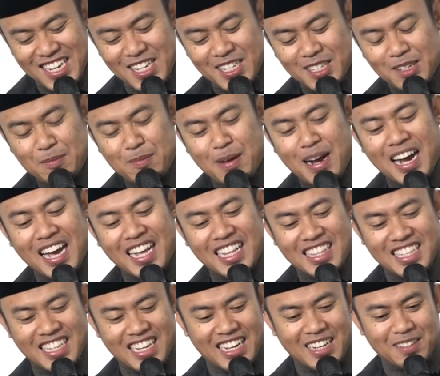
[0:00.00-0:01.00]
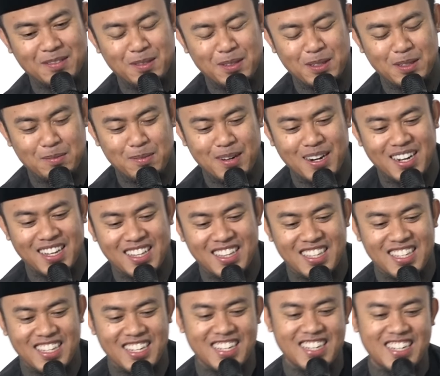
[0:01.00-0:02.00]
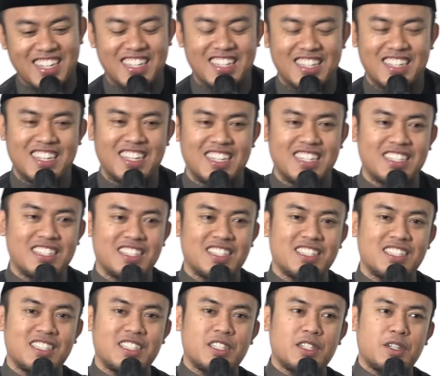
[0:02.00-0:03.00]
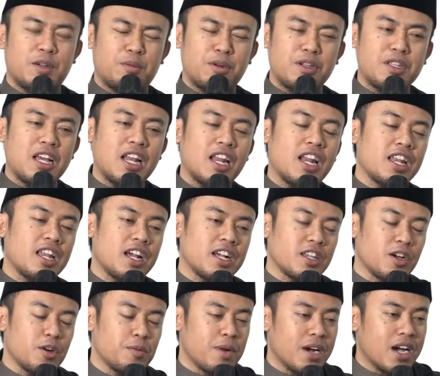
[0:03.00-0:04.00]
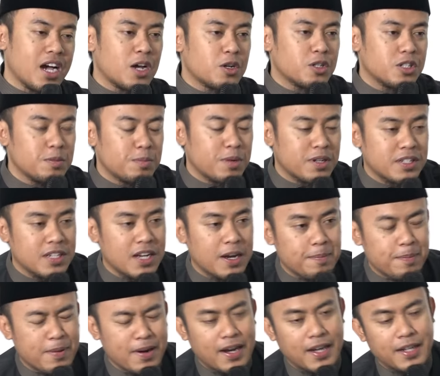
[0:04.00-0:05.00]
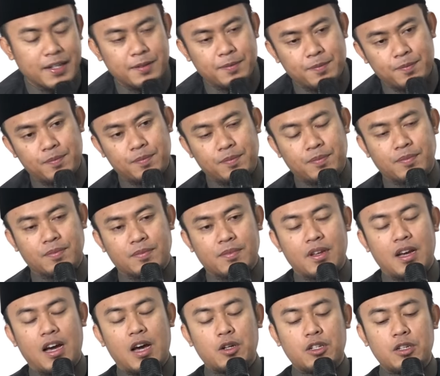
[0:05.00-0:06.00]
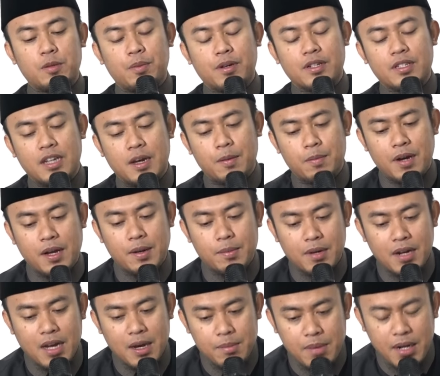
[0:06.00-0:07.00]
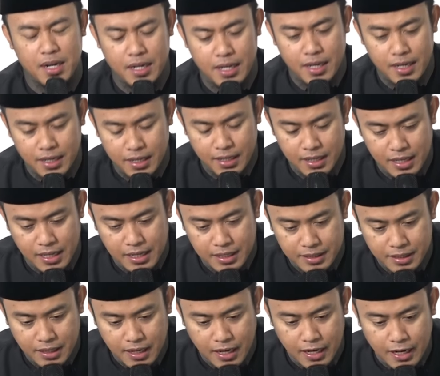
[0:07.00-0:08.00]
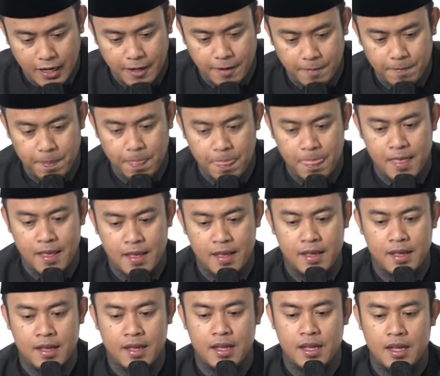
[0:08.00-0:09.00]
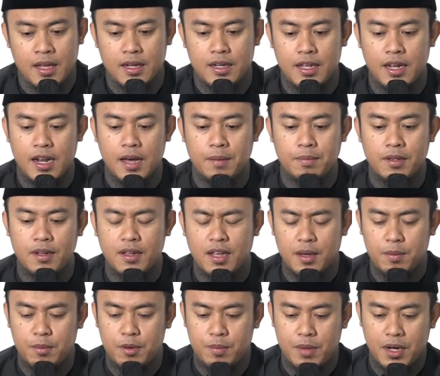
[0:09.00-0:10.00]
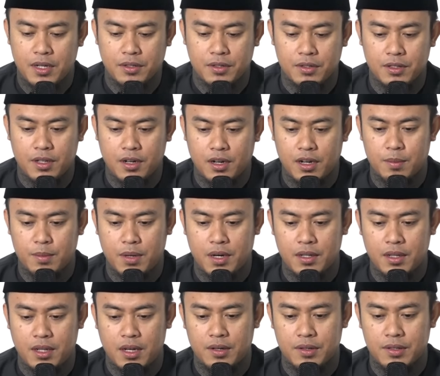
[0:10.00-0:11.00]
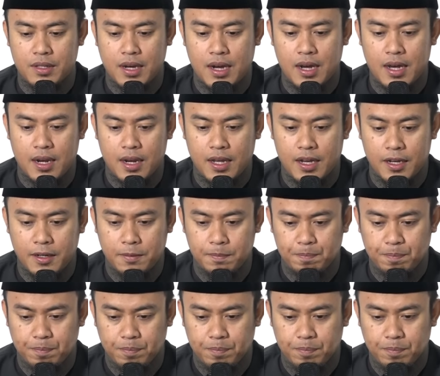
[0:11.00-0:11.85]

semangatnya bu semangatnya gitu kan perjalanan yang jauh maka harus dipersiapkan harus dipersiapkan beramal dari dari sekarang dan Abdullah bin Mas'ud rahimahullahu taala